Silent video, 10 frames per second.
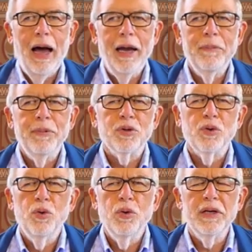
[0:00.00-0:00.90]
Eine
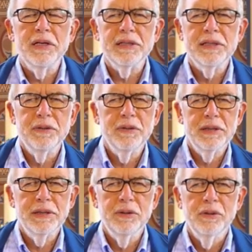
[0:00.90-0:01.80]
bedrohliche
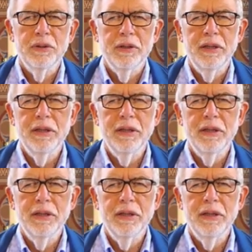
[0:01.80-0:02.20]
Situation.